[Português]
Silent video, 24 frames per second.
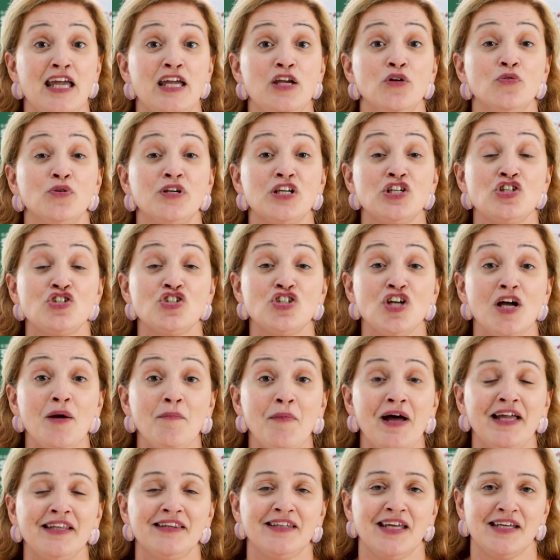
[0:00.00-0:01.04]
E o que
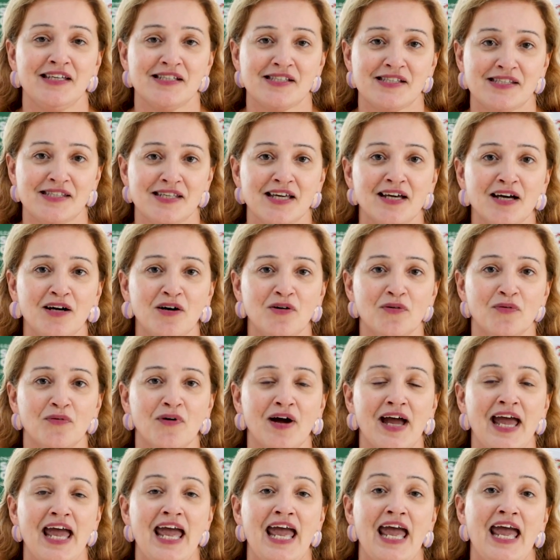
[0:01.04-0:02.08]
chama a
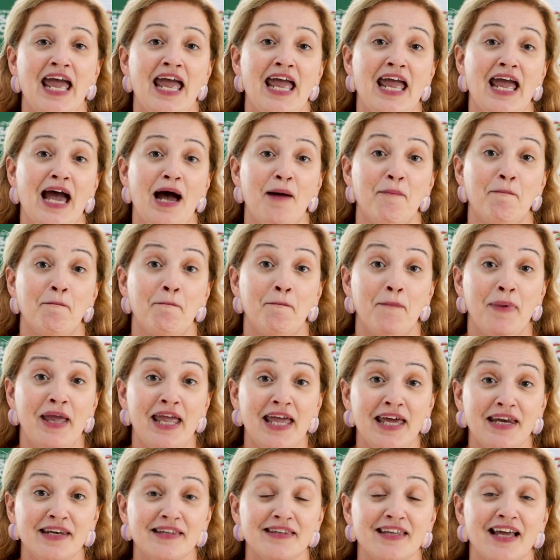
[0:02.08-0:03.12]
atenção é a
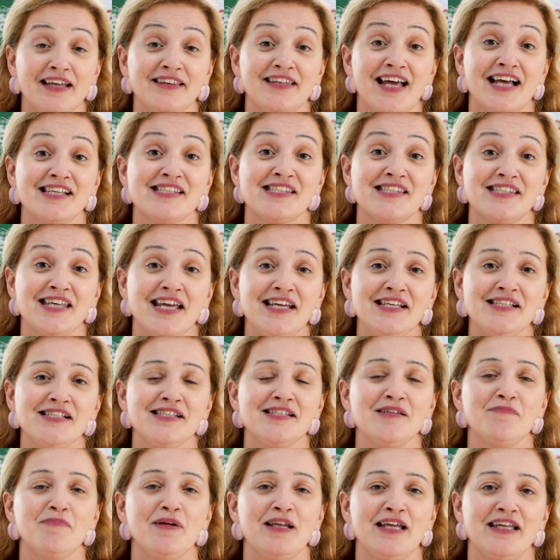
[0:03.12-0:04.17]
perda da
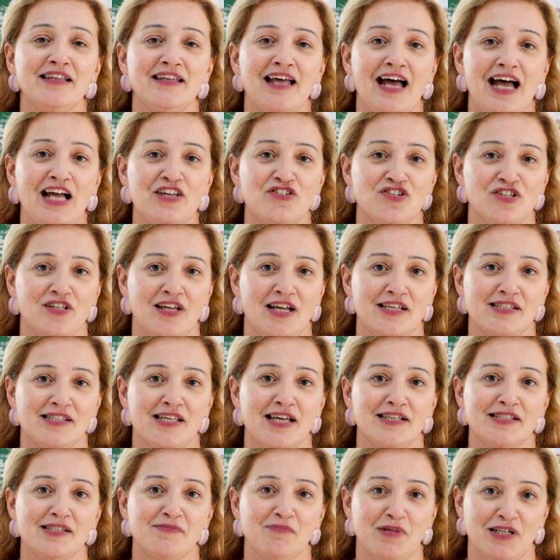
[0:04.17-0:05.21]
sensibilidade
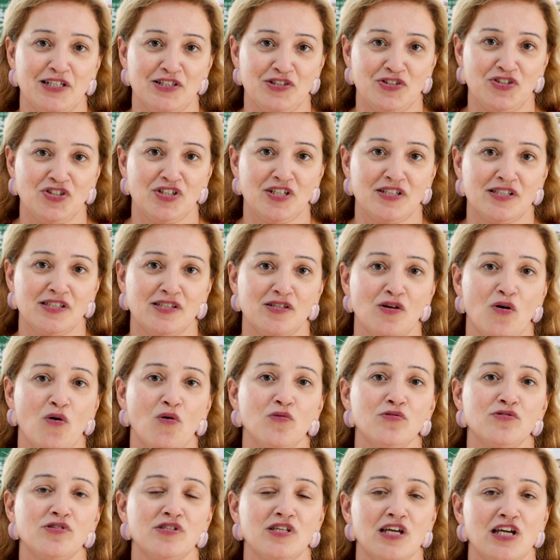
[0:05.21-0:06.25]
nessas manchas,
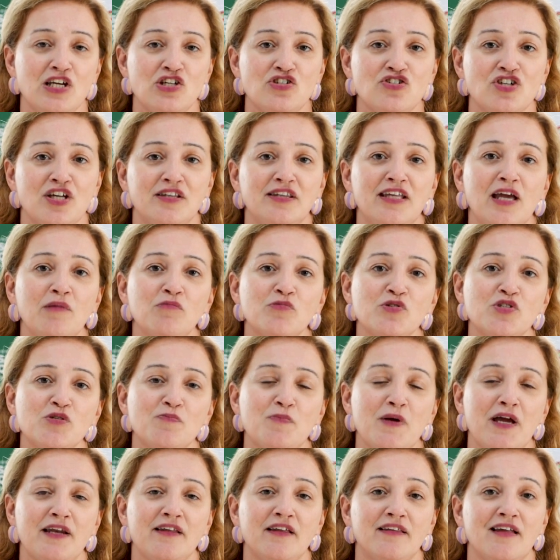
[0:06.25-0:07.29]
ou seja, temos
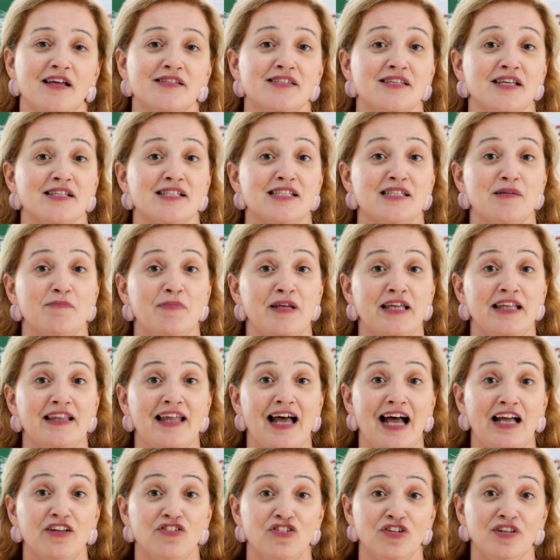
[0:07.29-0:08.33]
perda da
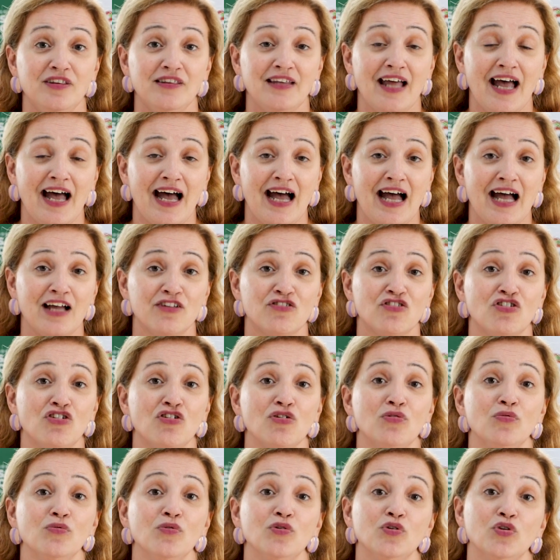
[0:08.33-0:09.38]
sensibilidade
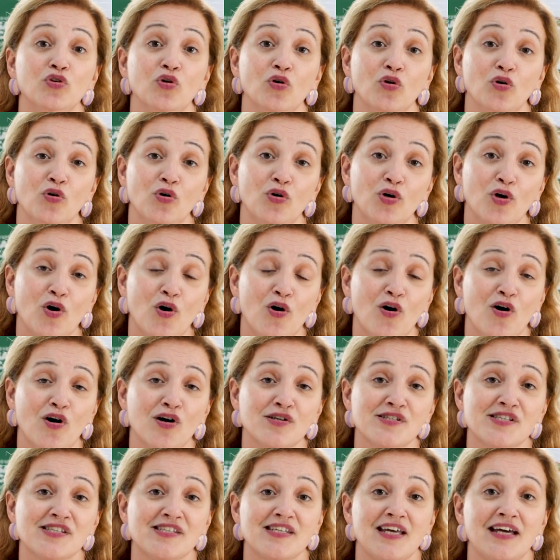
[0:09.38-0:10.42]
tátil,
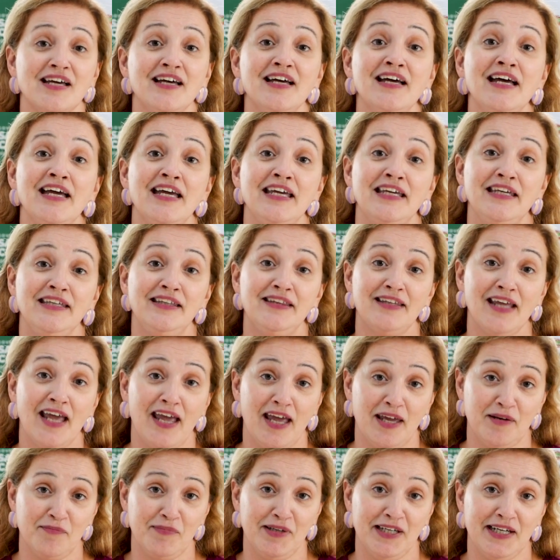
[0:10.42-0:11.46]
dolorosa e
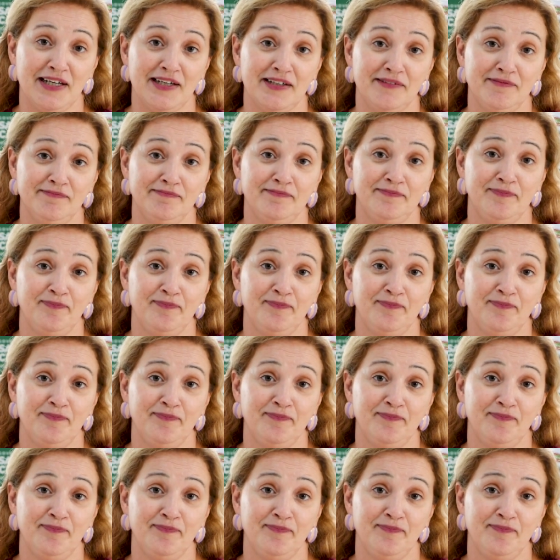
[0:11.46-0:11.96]
térmica.